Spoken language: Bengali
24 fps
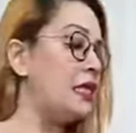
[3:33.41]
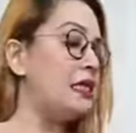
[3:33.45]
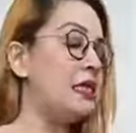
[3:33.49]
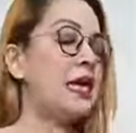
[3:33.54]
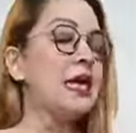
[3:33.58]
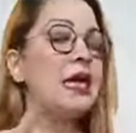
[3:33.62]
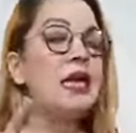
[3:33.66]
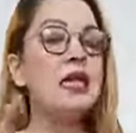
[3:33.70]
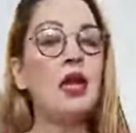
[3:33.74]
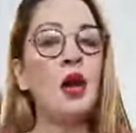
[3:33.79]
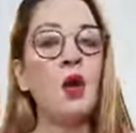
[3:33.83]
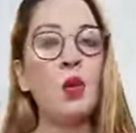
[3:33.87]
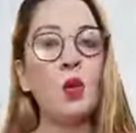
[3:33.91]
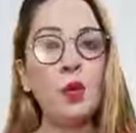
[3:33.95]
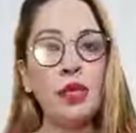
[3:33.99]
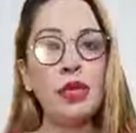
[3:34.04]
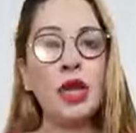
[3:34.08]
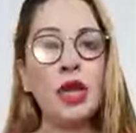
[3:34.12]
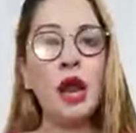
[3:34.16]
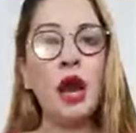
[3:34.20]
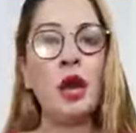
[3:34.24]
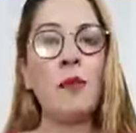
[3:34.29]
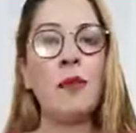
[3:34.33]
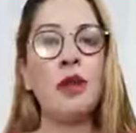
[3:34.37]
যে কিনা
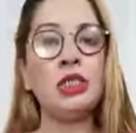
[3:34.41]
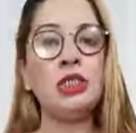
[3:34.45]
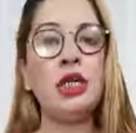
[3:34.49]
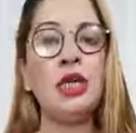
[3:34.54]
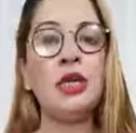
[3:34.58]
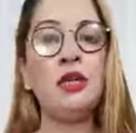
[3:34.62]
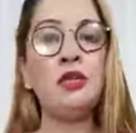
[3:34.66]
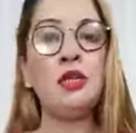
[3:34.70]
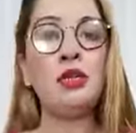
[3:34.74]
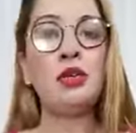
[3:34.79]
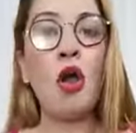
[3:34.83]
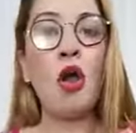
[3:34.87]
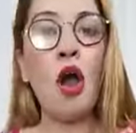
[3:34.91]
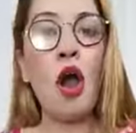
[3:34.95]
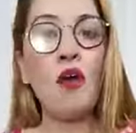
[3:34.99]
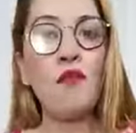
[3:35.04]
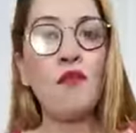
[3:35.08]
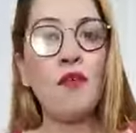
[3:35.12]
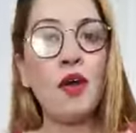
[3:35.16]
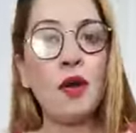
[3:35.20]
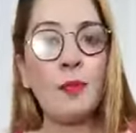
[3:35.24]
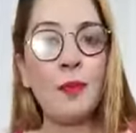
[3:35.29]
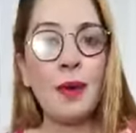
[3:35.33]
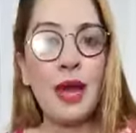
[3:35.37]
উইনার হবা সে কিন্তু একটা
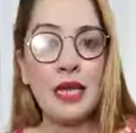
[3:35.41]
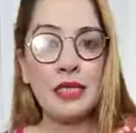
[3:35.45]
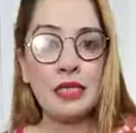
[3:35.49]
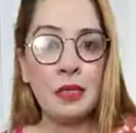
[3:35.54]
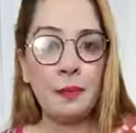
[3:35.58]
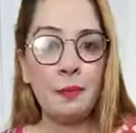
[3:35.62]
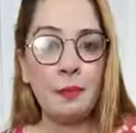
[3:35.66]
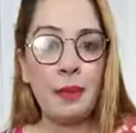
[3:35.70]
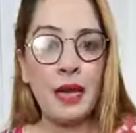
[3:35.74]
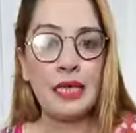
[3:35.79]
অফার প্রাইসে